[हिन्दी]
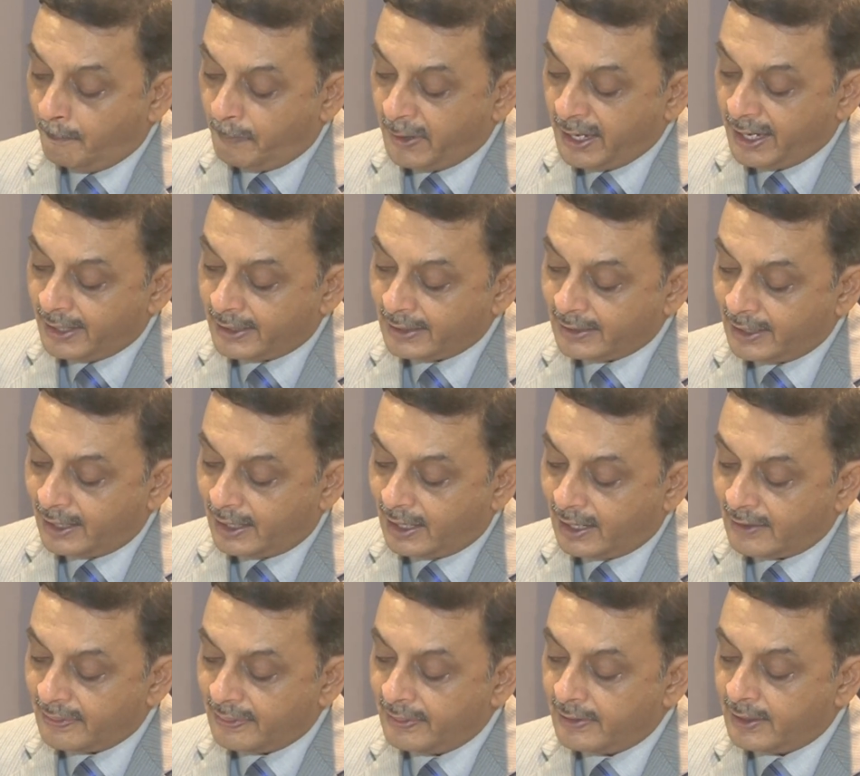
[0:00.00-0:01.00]
पेट के
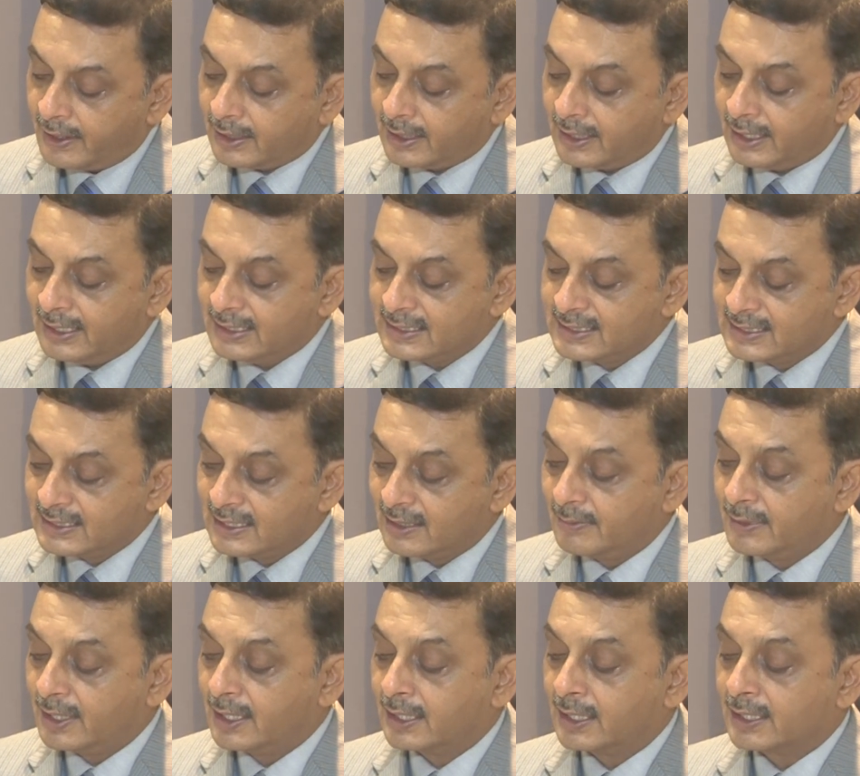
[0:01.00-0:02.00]
अंदर के हिस्से
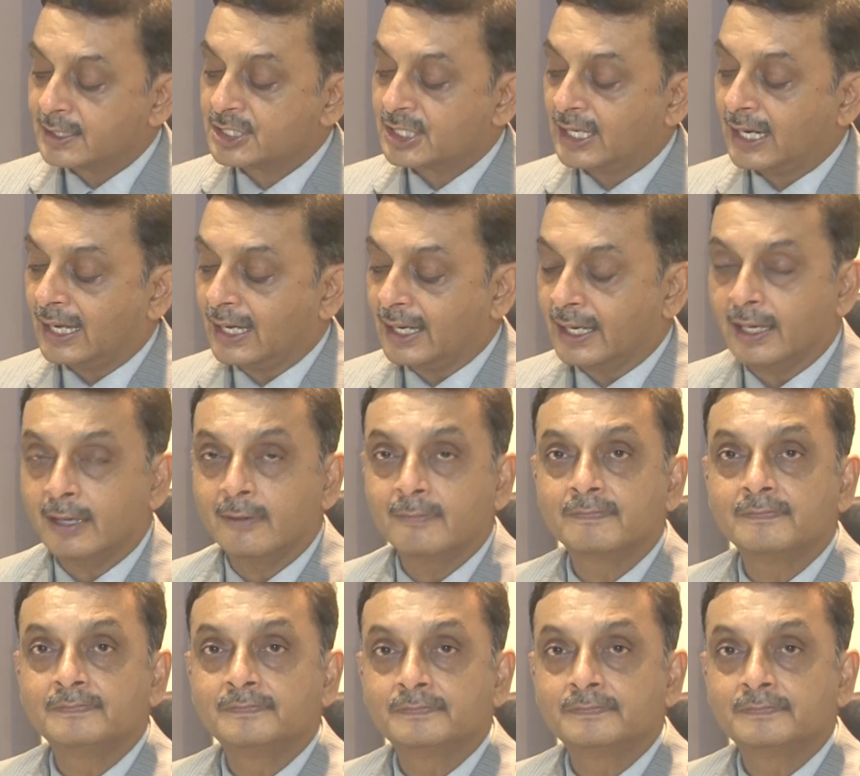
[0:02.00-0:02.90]
में अगर चला गया